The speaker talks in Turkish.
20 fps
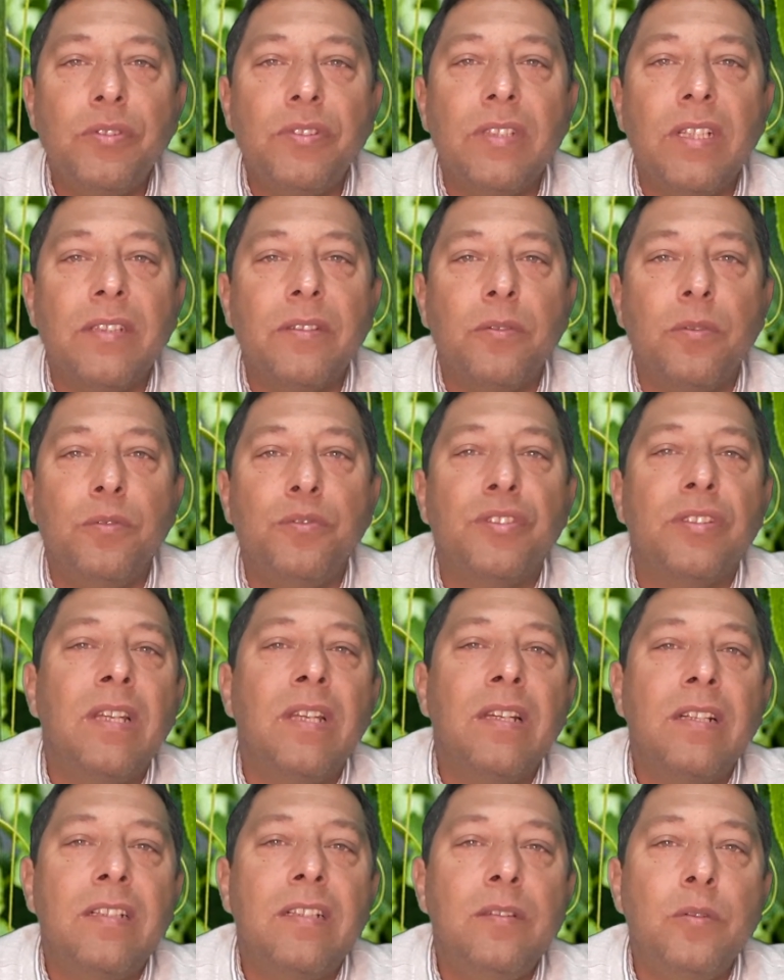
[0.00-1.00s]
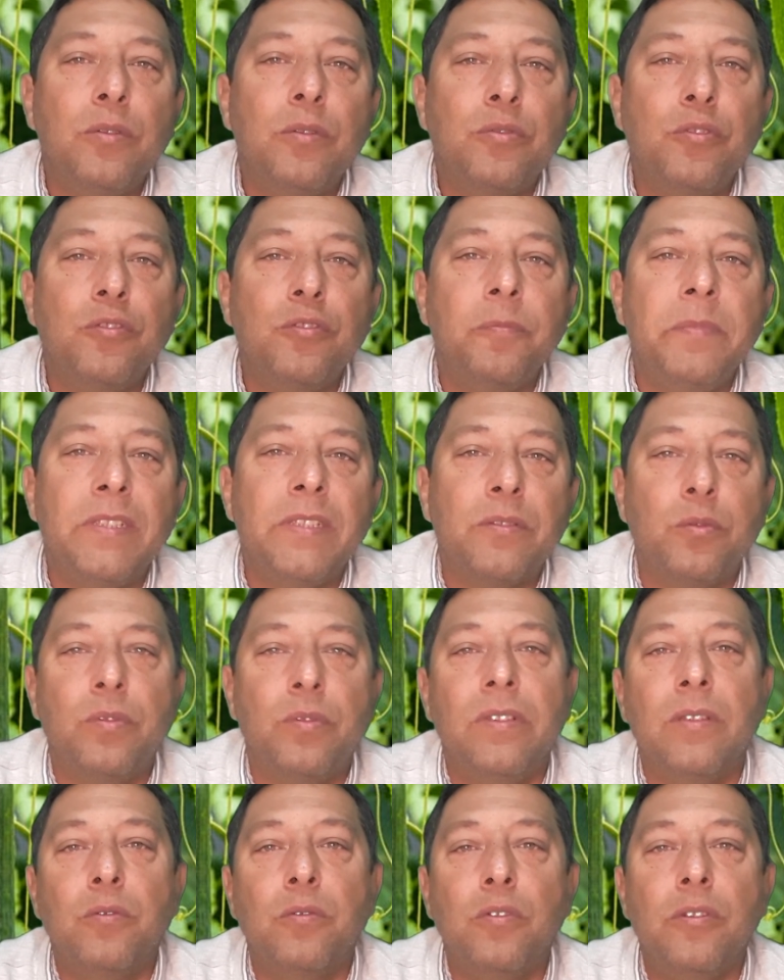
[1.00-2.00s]
saat önceden klorsuz bir
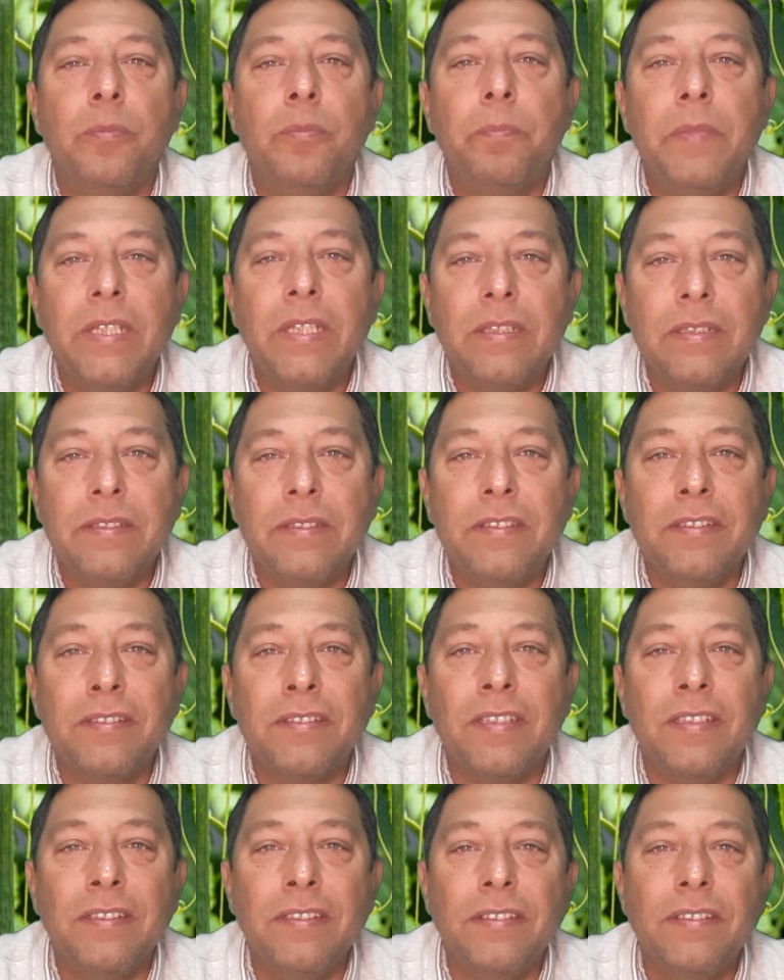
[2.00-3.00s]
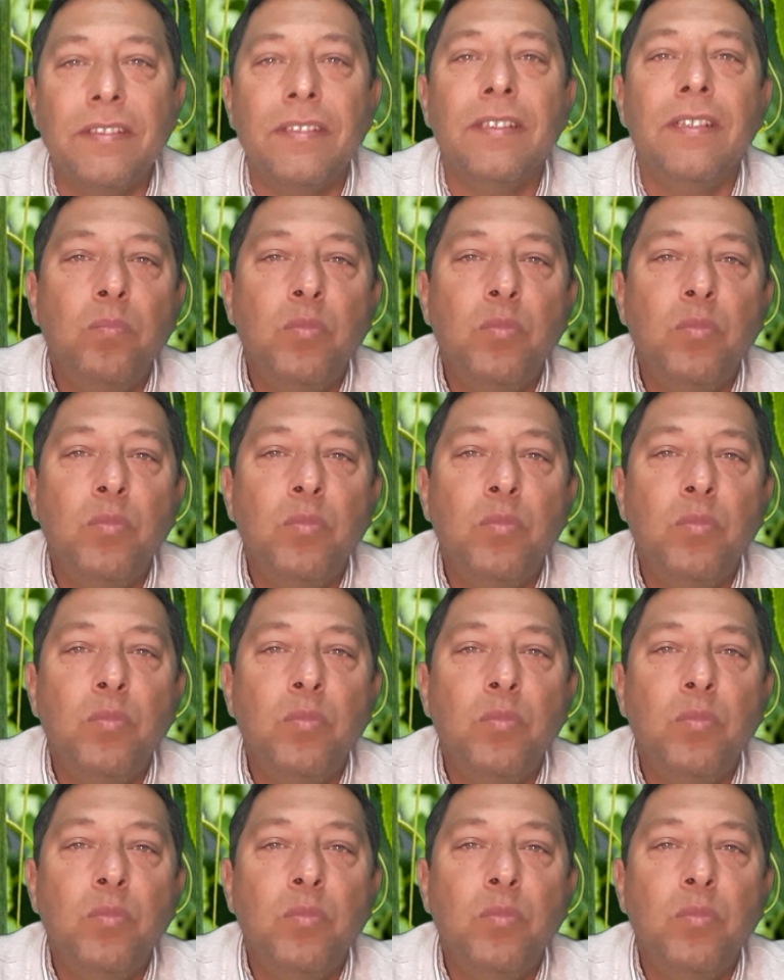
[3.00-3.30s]
suya koyup bekletirseniz